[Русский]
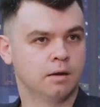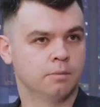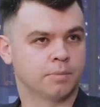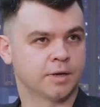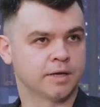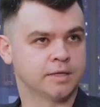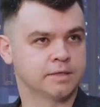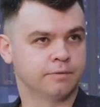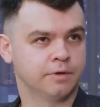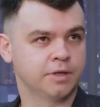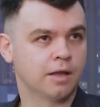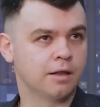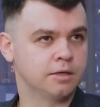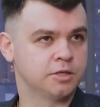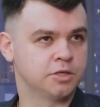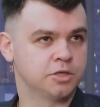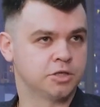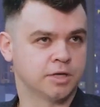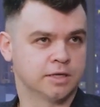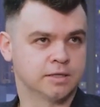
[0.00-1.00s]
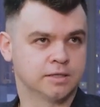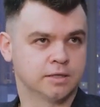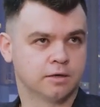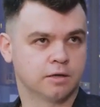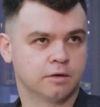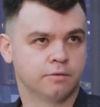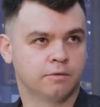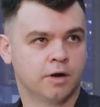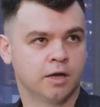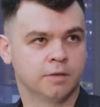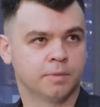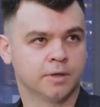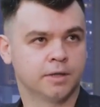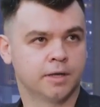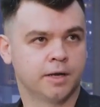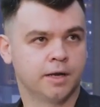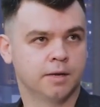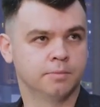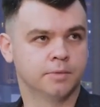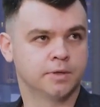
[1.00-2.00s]
производители сейчас закрывают
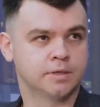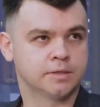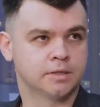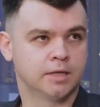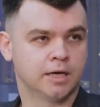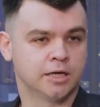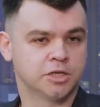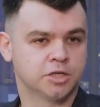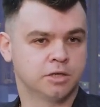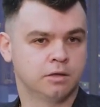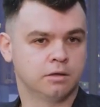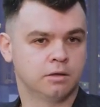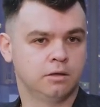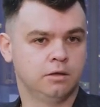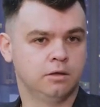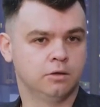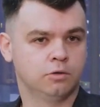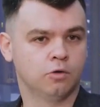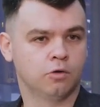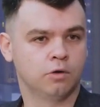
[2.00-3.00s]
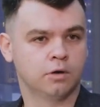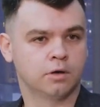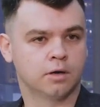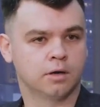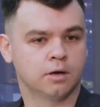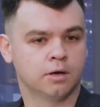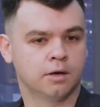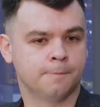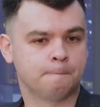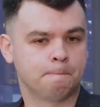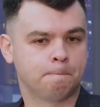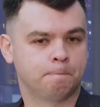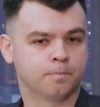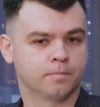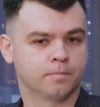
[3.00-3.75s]
потребность даже не только